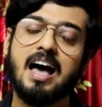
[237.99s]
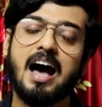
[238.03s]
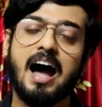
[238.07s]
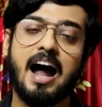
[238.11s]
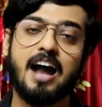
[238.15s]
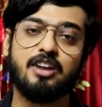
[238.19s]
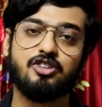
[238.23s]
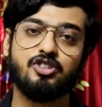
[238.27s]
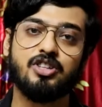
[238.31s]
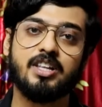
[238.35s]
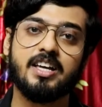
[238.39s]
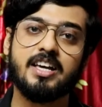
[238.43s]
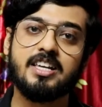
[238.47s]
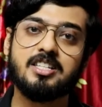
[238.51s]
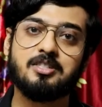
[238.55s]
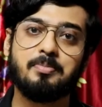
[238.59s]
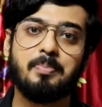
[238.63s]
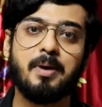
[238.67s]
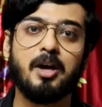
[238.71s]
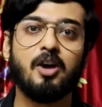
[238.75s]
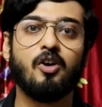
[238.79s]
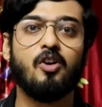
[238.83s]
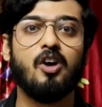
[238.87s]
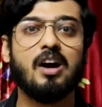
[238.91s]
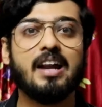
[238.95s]
আর যদি ইস্ট
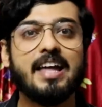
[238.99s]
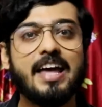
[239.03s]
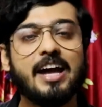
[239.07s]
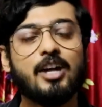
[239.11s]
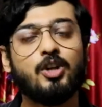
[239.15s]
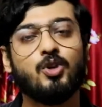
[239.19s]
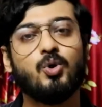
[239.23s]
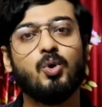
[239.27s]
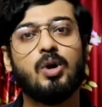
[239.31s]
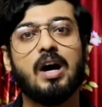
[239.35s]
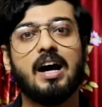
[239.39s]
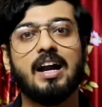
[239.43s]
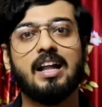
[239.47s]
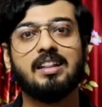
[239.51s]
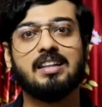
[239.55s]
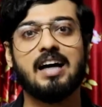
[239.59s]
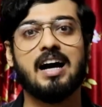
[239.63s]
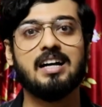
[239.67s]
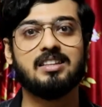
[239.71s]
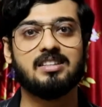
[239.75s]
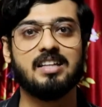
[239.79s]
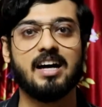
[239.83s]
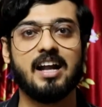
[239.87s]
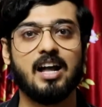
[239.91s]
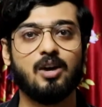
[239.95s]
বেঙ্গল একটুখানি
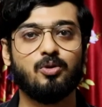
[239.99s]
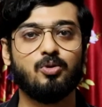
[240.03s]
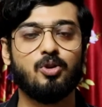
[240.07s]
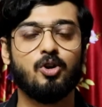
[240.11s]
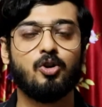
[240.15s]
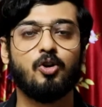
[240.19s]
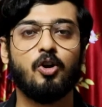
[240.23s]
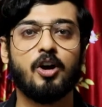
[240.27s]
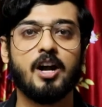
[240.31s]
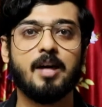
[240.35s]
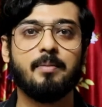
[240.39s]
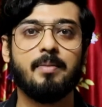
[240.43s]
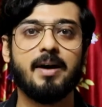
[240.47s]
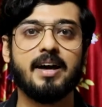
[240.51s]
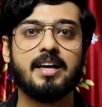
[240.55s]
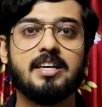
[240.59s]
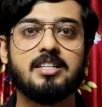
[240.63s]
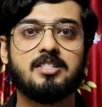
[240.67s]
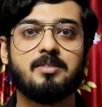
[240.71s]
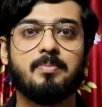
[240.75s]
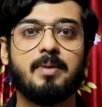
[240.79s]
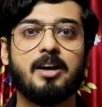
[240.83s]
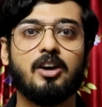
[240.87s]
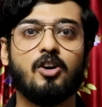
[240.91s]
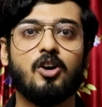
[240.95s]
তার তাড়াহুড়ো করে বা
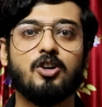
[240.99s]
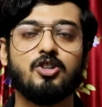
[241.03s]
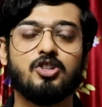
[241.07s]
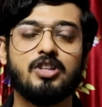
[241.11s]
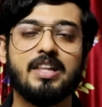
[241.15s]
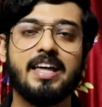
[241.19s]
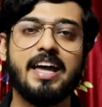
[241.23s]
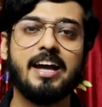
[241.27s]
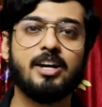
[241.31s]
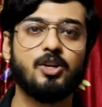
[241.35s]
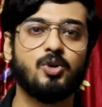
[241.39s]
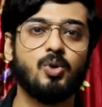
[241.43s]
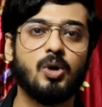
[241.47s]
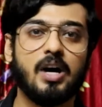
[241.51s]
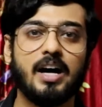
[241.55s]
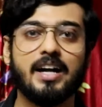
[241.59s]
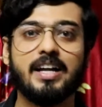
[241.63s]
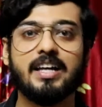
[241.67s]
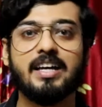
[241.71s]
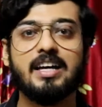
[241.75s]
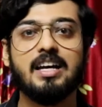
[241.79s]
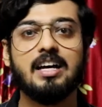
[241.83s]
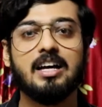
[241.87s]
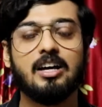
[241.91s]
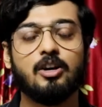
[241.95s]
ইস্ট বেঙ্গল যদি একটুখানি
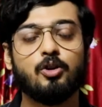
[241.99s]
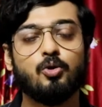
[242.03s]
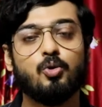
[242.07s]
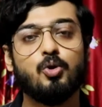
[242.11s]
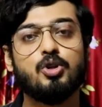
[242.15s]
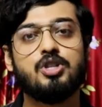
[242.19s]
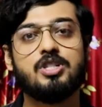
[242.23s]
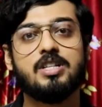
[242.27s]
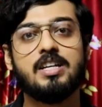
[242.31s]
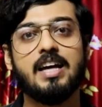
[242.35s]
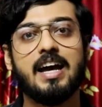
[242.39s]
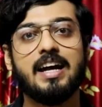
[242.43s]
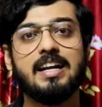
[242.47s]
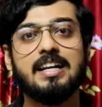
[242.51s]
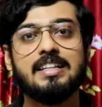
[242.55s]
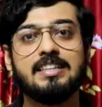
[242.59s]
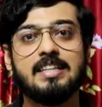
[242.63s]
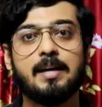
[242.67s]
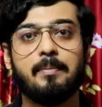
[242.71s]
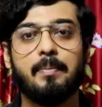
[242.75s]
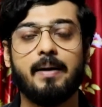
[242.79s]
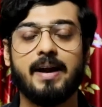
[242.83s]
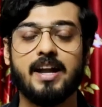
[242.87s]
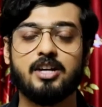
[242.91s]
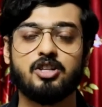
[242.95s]
গুছিয়ে নিতে
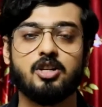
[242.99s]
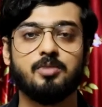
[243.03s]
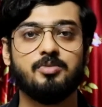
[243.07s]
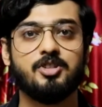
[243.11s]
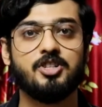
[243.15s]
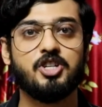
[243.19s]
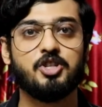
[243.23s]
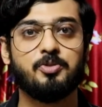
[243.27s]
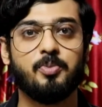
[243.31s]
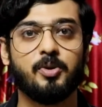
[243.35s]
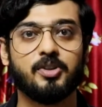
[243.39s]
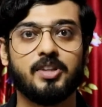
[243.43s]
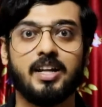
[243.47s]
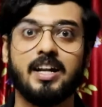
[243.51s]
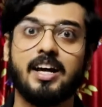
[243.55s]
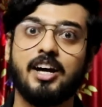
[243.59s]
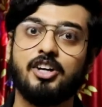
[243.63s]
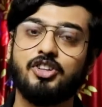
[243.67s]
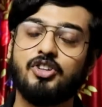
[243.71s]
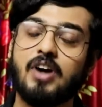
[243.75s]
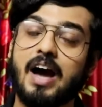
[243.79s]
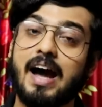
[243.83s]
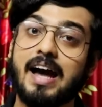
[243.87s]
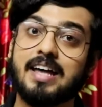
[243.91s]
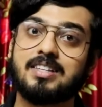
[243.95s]
পারে সব জিনিসপত্র তাহলে
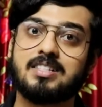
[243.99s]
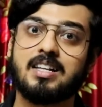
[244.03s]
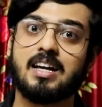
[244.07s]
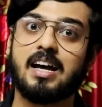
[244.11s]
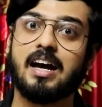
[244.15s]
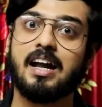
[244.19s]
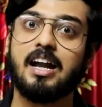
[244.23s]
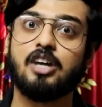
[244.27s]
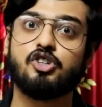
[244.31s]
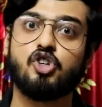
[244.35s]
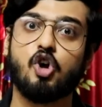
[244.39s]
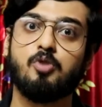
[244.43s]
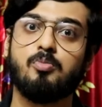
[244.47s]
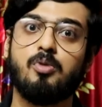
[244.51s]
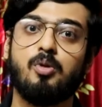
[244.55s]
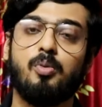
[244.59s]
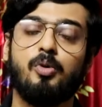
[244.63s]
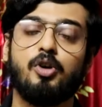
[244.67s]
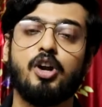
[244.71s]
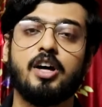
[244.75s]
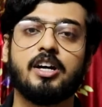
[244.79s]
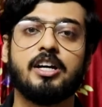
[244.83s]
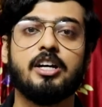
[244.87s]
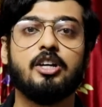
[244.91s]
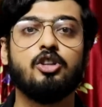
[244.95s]
কিন্তু আইএসএল খেলার
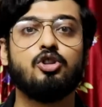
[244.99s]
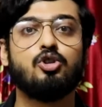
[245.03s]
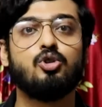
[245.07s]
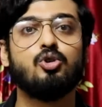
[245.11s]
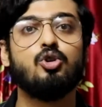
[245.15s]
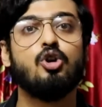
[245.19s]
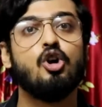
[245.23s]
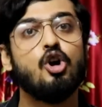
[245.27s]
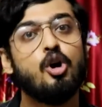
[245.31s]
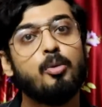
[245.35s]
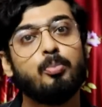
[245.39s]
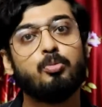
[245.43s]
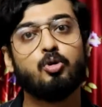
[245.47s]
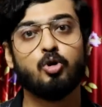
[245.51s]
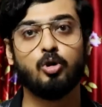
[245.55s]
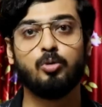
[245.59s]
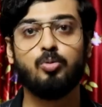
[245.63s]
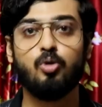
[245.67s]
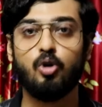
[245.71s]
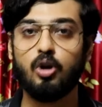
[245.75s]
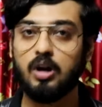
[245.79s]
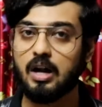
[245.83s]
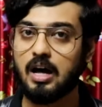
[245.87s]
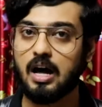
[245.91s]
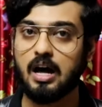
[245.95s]
সম্ভাবনা কিন্তু
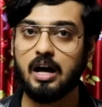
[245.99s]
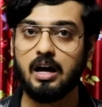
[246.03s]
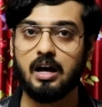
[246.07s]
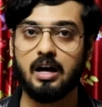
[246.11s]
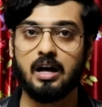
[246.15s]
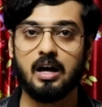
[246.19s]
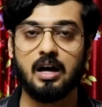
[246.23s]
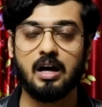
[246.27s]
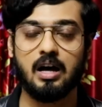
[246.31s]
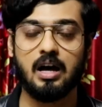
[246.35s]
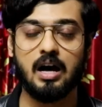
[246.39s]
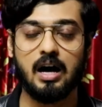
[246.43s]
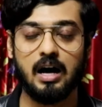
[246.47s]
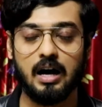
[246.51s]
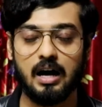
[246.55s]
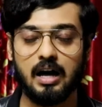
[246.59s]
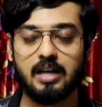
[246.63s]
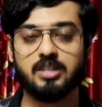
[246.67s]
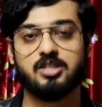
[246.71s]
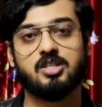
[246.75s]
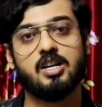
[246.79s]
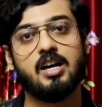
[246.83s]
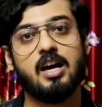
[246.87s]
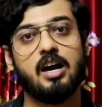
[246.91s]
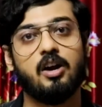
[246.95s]
প্রবল
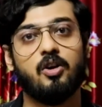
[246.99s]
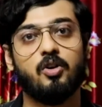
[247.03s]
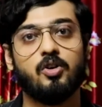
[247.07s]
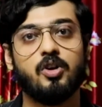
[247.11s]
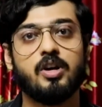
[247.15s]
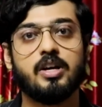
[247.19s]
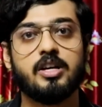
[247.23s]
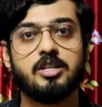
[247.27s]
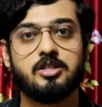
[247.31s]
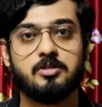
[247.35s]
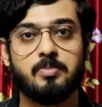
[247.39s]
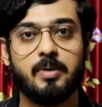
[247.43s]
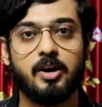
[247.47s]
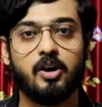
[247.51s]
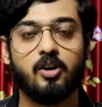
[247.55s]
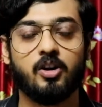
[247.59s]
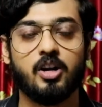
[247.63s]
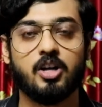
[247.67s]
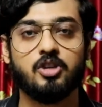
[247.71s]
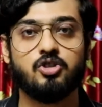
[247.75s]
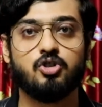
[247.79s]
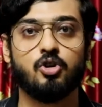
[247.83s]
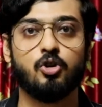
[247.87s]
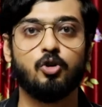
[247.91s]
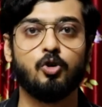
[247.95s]
আছে এখনও ইস্ট
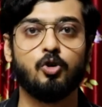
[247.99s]
বেঙ্গলের জন্য